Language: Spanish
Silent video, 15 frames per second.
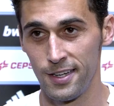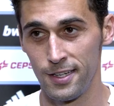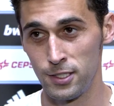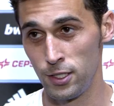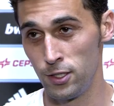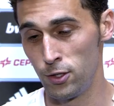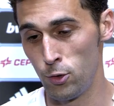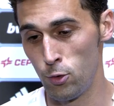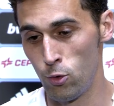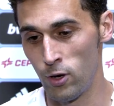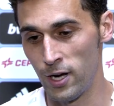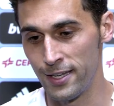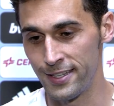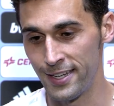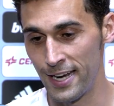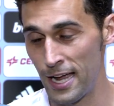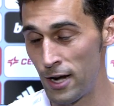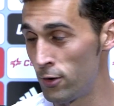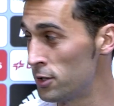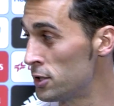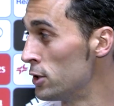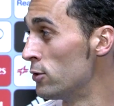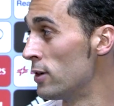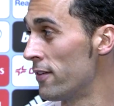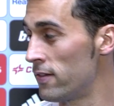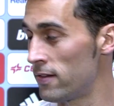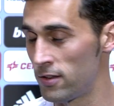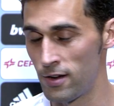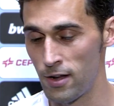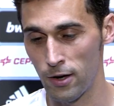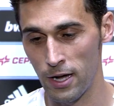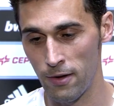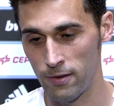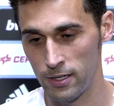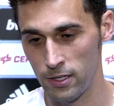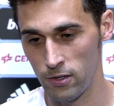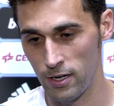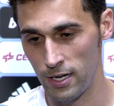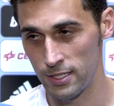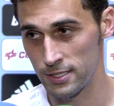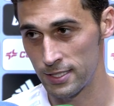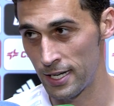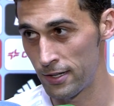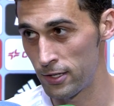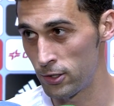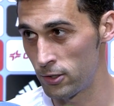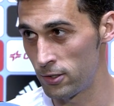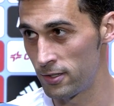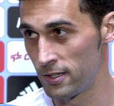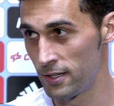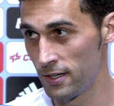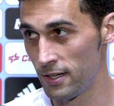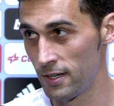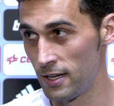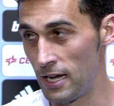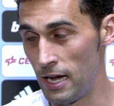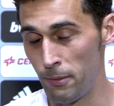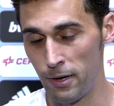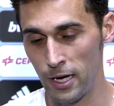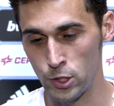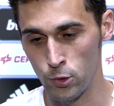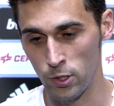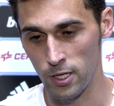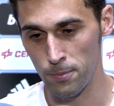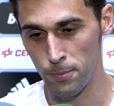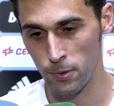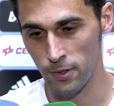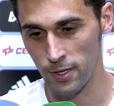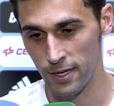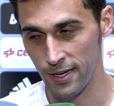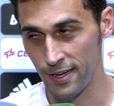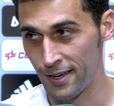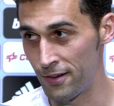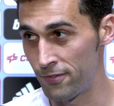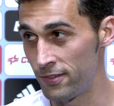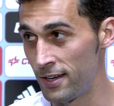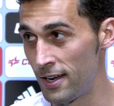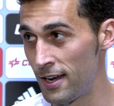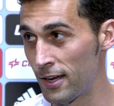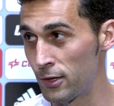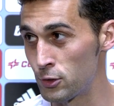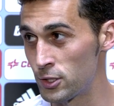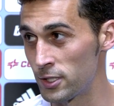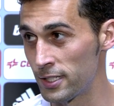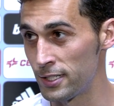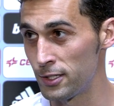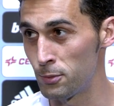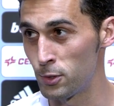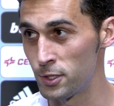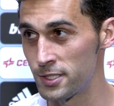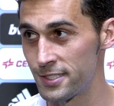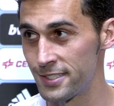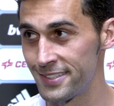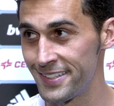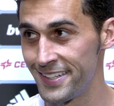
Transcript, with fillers: he sido un canterano, he sido un aficionado que ha venido al estadio a ver a su equipo y que al final ha conseguido pues